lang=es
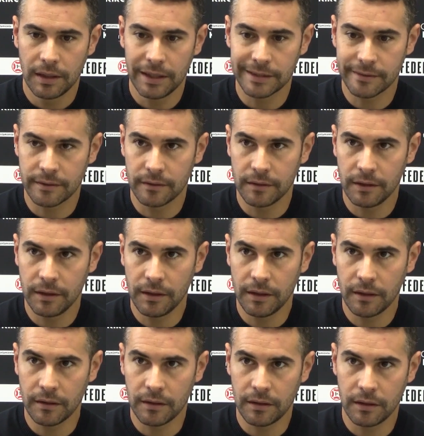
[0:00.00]

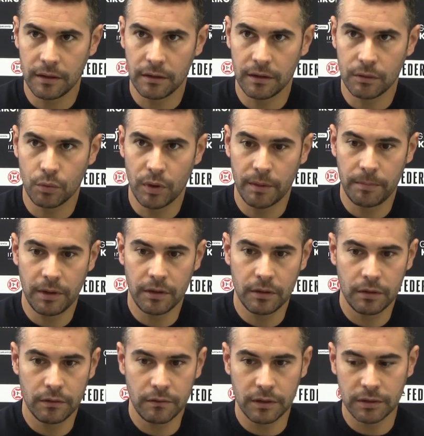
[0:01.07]
ascender, de, jugar
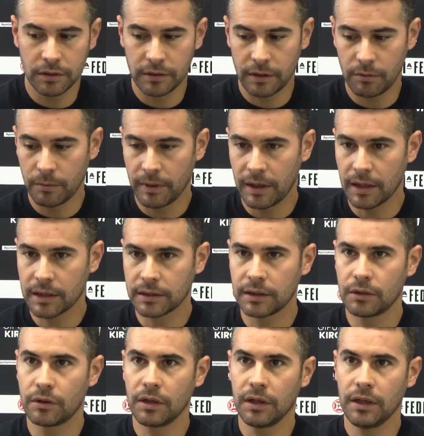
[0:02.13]
playoff, de intentar volver a la
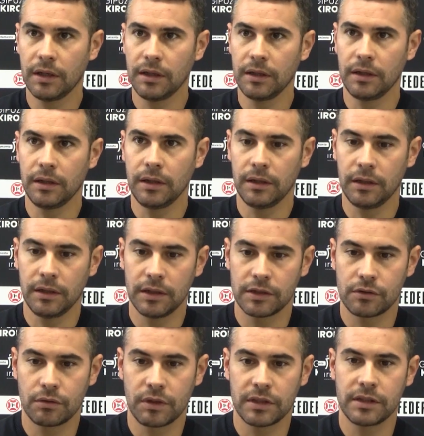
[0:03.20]
categoría y,
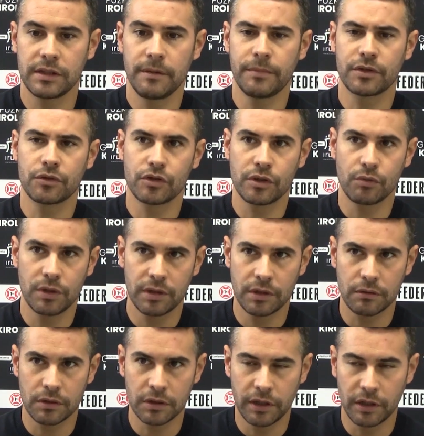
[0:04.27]
esto casi siempre es consecuente
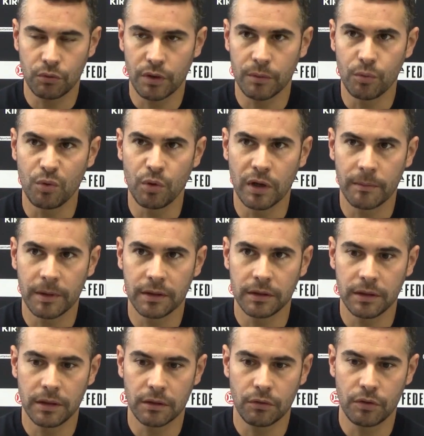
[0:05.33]
con que tienen una muy buena
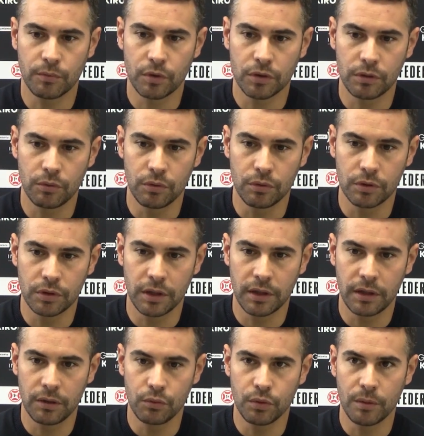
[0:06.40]
plantilla. El Club Deportivo Lugo
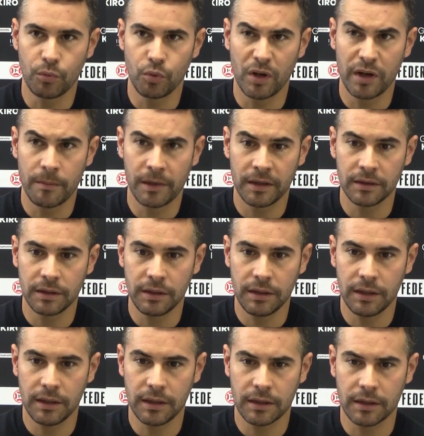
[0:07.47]
tiene una muy buena
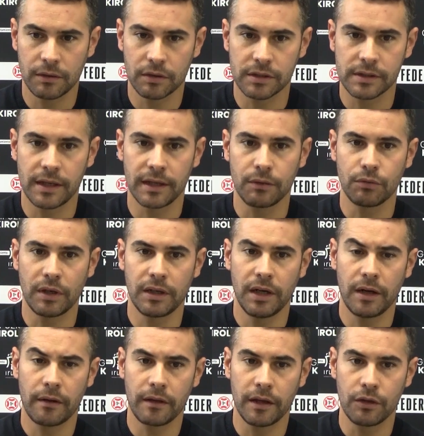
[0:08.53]
plantilla, creo que están en una
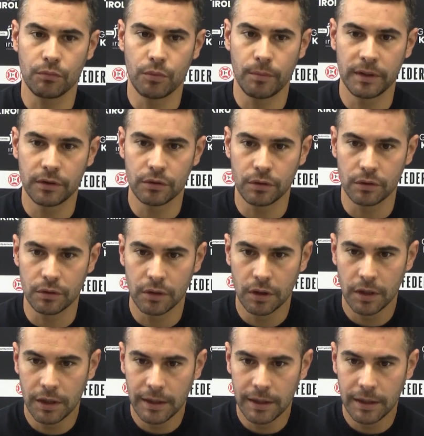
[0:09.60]
inercia en un momento